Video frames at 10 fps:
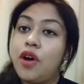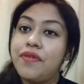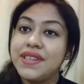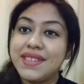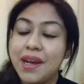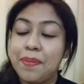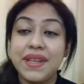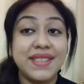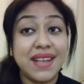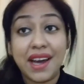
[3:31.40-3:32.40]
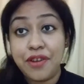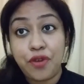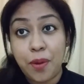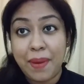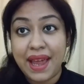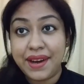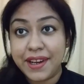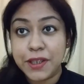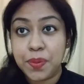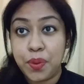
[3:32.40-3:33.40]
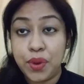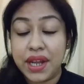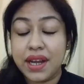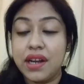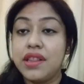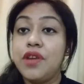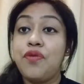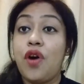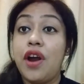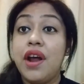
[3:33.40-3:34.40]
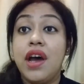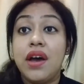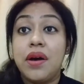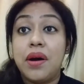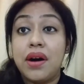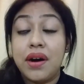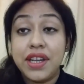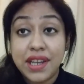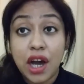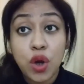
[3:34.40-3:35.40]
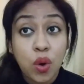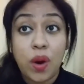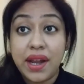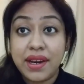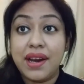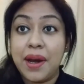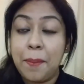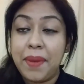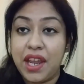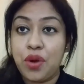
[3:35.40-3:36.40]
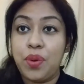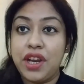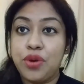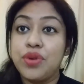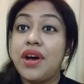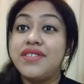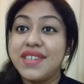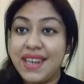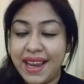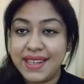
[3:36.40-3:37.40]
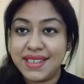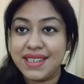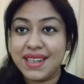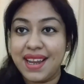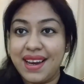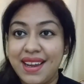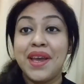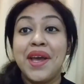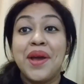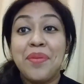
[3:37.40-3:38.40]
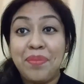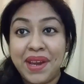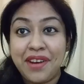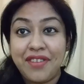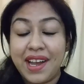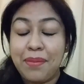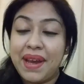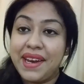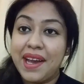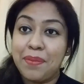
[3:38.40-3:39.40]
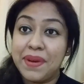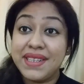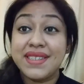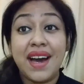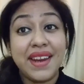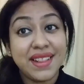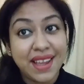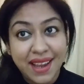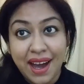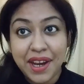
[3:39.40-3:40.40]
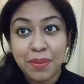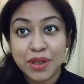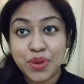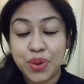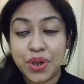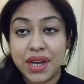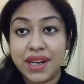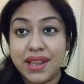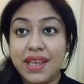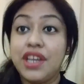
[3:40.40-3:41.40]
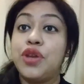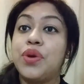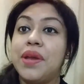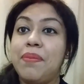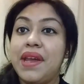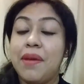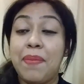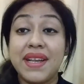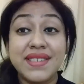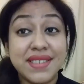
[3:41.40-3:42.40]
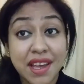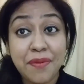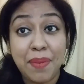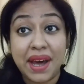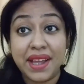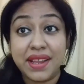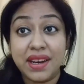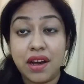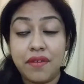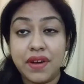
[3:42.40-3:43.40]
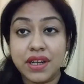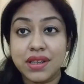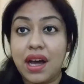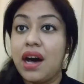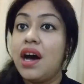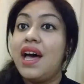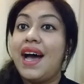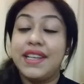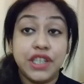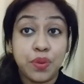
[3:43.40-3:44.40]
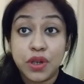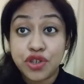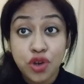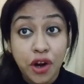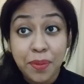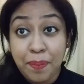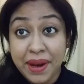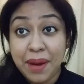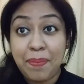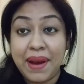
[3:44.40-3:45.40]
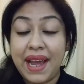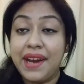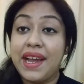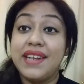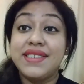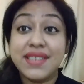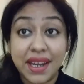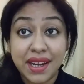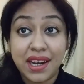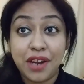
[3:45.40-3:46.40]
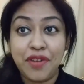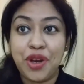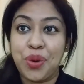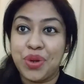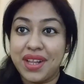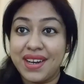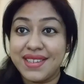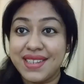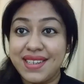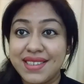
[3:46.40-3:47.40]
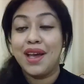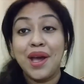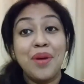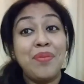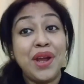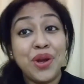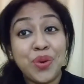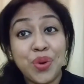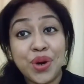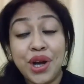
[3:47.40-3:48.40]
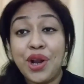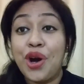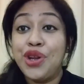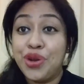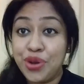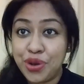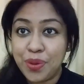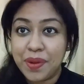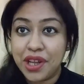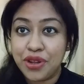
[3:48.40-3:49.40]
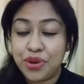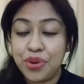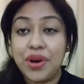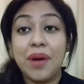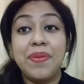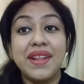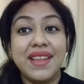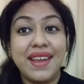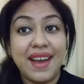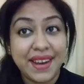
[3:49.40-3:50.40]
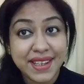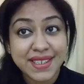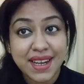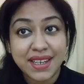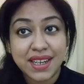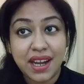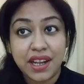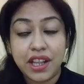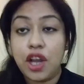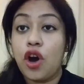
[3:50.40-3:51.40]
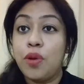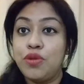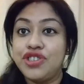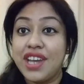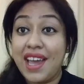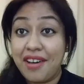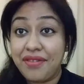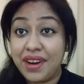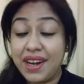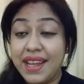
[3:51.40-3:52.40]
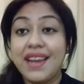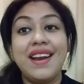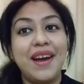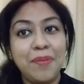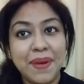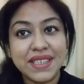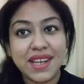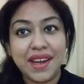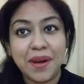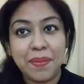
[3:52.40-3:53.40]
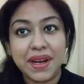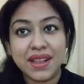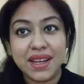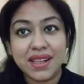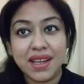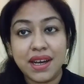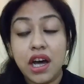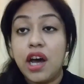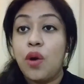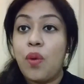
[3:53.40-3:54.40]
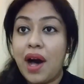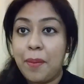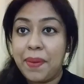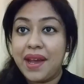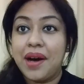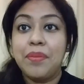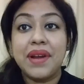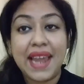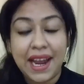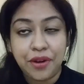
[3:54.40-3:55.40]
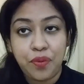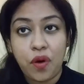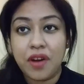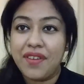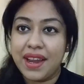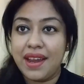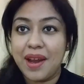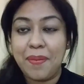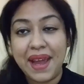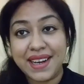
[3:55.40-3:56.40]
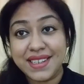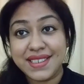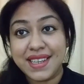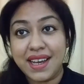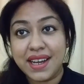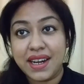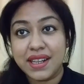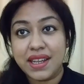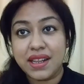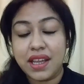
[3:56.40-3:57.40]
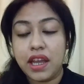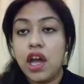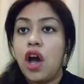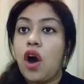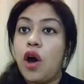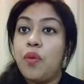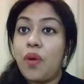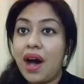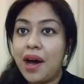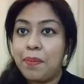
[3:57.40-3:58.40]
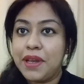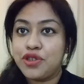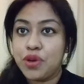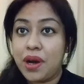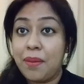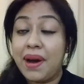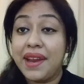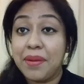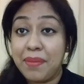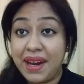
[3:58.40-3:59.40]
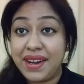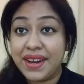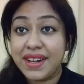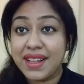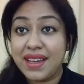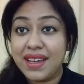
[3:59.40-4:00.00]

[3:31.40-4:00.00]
फिर अपनी सारी फॉर्मेलिटीज़ पूरी कर दी फॉर यंग गोवान क्लब में क्वीन 2018 के लिए मीन मैंने अपनी सारी तैयारी भी शुरू कर दी क्योंकि मेरे पास सिर्फ 12 दिन का वक्त था एज इट वॉज नॉट प्री प्लान एंड सडनली वी टुक द डिसीजन मैंने गूगल और यूट्यूब के थ्रू अपनी तैयारी स्टार्ट कर दी और मुझे एवरी डे क्लब भी जाना पड़ता था वहाँ पर हम कैटवॉक वगैरह प्रैक्टिस किया करते थे और वहाँ पर जो हमारे मेंटर थे